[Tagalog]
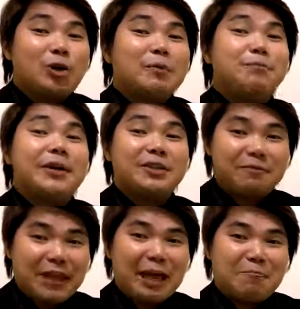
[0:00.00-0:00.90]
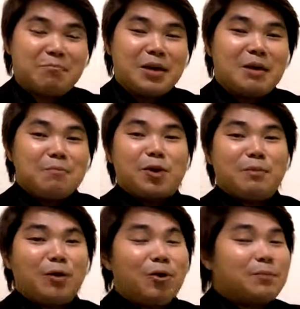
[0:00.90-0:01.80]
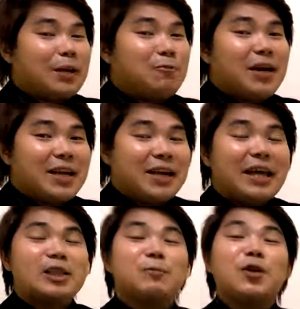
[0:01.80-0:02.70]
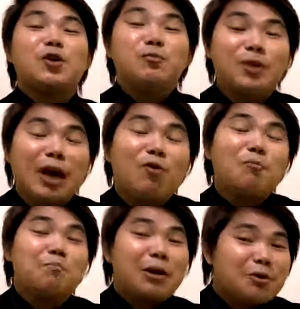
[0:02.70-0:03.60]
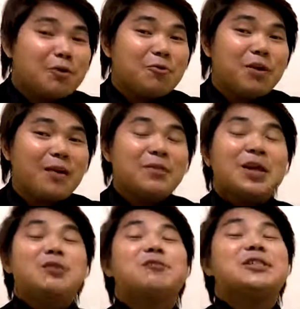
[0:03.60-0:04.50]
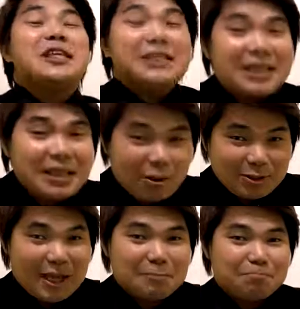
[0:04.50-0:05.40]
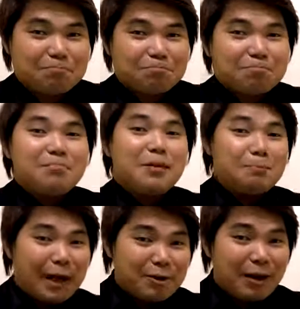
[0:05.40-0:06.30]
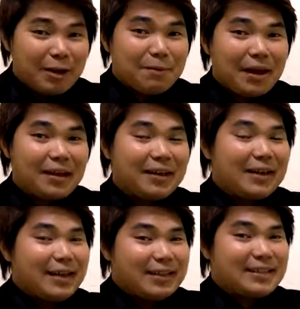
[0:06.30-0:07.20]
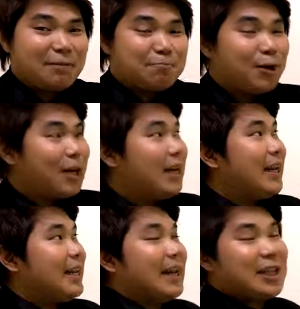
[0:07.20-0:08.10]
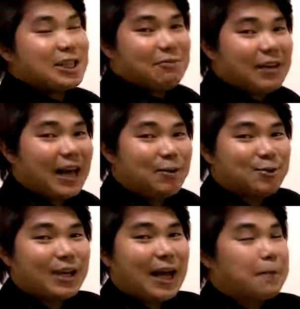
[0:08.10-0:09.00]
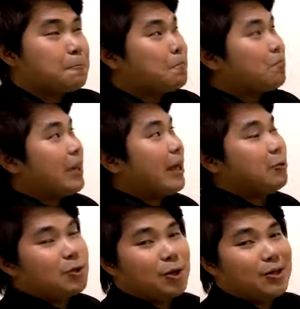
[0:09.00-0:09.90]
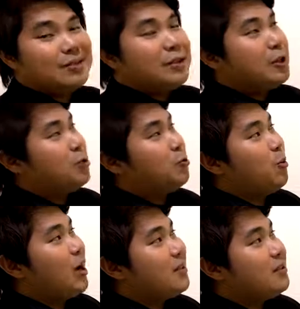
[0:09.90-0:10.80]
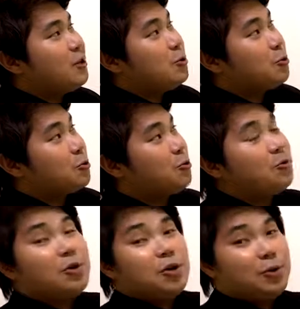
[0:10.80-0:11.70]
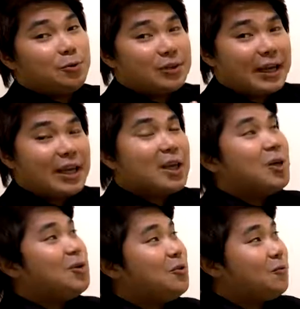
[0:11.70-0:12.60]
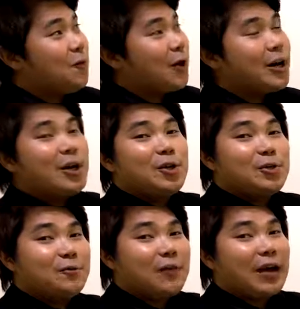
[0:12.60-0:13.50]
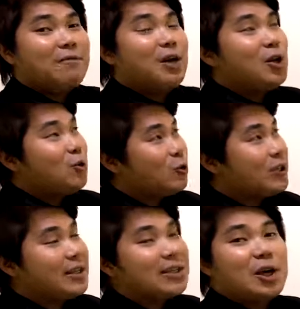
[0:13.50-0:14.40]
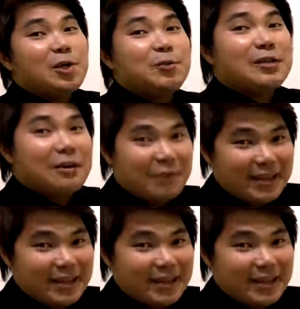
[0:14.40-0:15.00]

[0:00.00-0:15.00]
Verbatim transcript: short period of time. Pero bago kayo paliwanag, explain ko muna kung paano nakuha yung 16,000. Paano nga ba? Example, naka 7 accounts ka. Ikaw to, U1, U2, U3, U4, U5, U6, U7.